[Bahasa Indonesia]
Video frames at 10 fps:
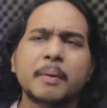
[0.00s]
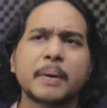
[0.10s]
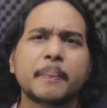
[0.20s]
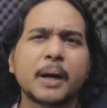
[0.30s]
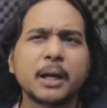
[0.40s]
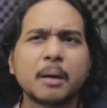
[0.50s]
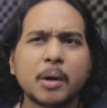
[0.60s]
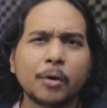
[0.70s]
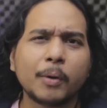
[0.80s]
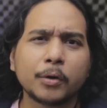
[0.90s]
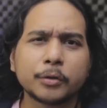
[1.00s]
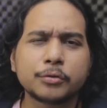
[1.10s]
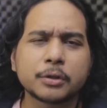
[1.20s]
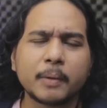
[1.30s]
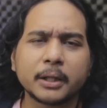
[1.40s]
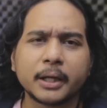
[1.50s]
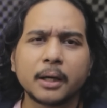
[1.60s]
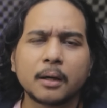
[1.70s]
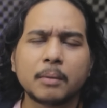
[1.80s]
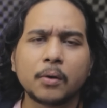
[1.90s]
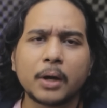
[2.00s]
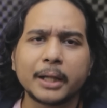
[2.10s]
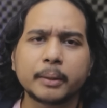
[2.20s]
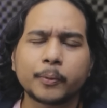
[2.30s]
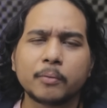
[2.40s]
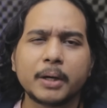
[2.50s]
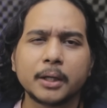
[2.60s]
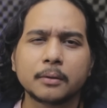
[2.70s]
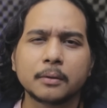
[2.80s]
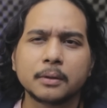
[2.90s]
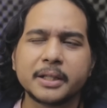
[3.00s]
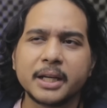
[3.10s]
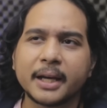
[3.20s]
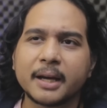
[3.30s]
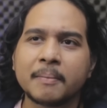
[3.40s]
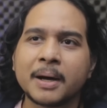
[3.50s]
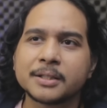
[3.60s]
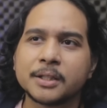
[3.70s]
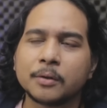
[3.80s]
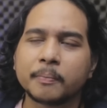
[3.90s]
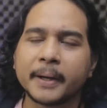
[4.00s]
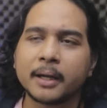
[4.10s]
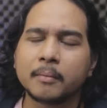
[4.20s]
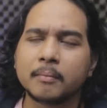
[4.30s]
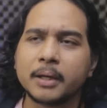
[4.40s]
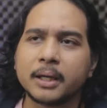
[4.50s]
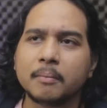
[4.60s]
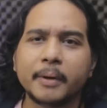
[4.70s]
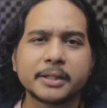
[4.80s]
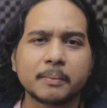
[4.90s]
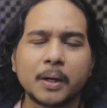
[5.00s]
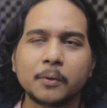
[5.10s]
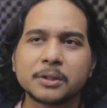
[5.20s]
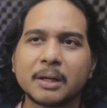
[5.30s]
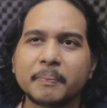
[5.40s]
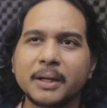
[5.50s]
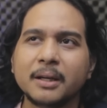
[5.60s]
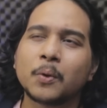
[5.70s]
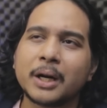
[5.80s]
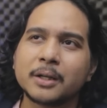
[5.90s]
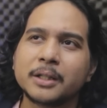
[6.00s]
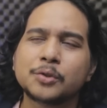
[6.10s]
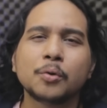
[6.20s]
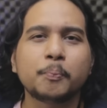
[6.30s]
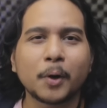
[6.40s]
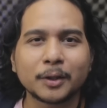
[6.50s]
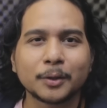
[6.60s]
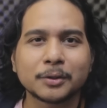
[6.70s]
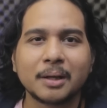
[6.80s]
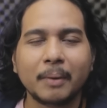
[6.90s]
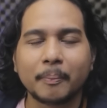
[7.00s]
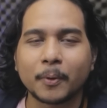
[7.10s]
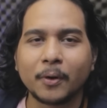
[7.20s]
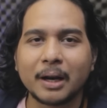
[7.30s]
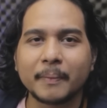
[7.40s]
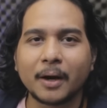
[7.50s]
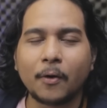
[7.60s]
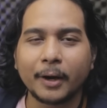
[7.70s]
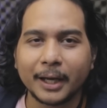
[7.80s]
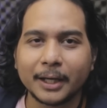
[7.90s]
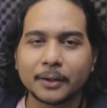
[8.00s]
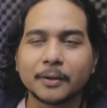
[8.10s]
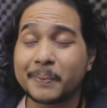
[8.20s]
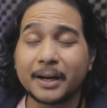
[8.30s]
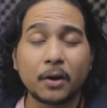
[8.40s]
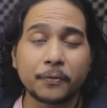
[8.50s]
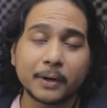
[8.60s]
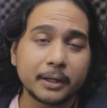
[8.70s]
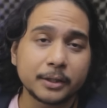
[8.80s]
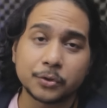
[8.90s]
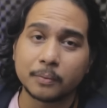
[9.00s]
beberapa kali ngebangun bangunan tuh susah banget kayak ngebangun atap rumah gitu. Jadi kayak males gitu, pengen bikin base yang bagus tapi kurang disupport gitu sama program yang oke okay gitu. Padahal overall ini seru